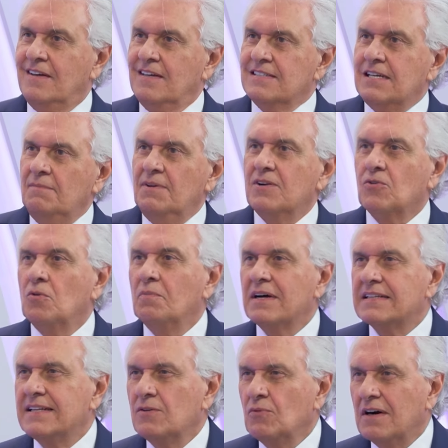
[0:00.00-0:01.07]
saber
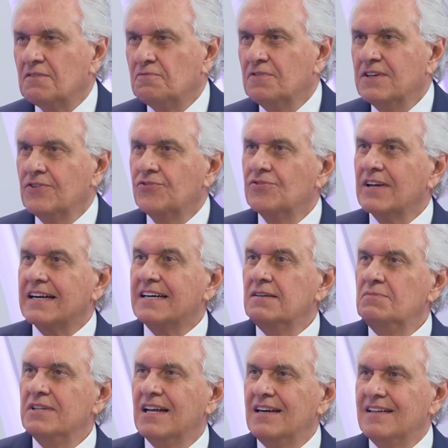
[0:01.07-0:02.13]
combater o avanço da
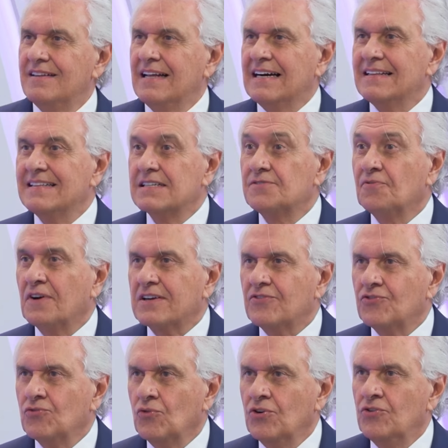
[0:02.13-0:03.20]
criminalidade, das
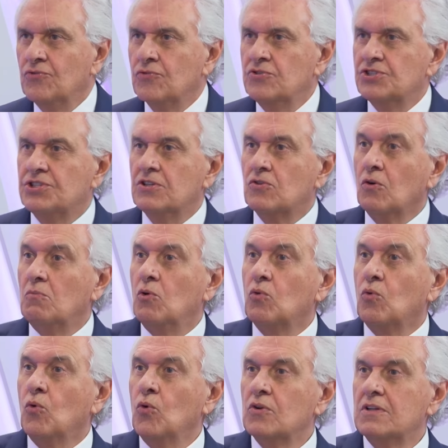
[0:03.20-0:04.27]
facções hoje que tomam
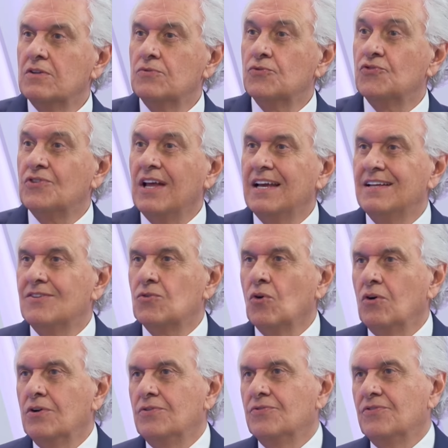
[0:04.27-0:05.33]
conta dos
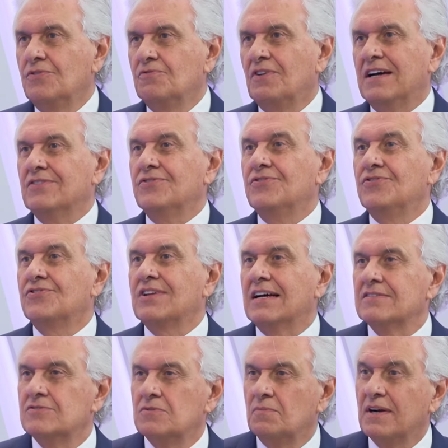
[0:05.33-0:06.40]
territórios em vários
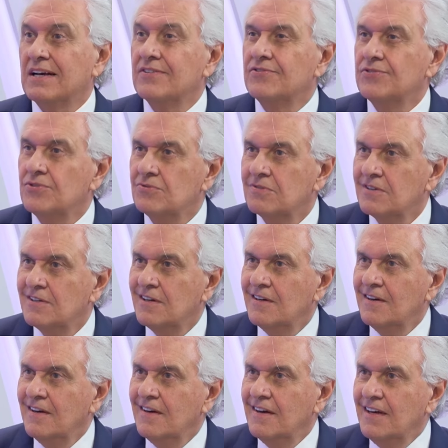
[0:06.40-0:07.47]
estados do Brasil.
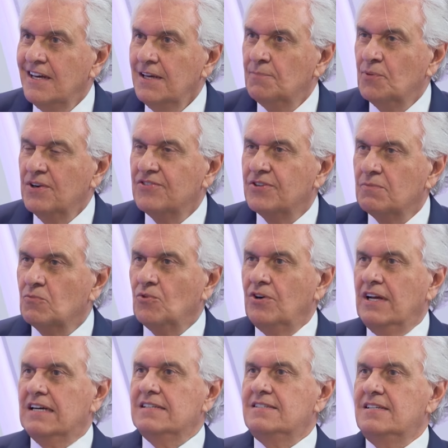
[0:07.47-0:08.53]
E, por exemplo,
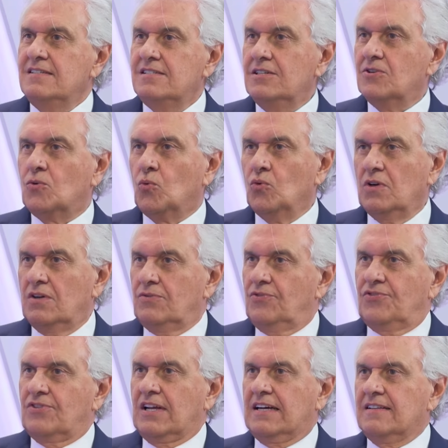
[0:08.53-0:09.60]
Goiás, você circula no
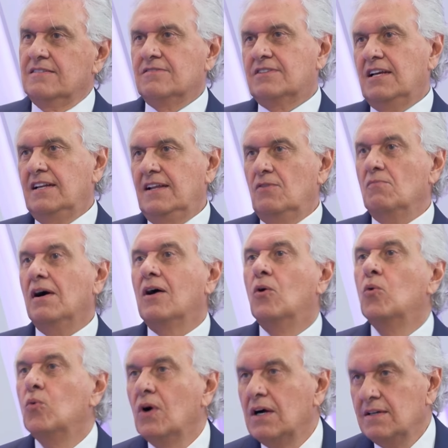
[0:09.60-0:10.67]
estado, não tem nenhuma
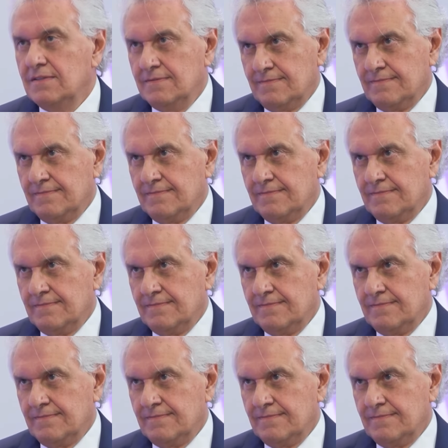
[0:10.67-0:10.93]
rua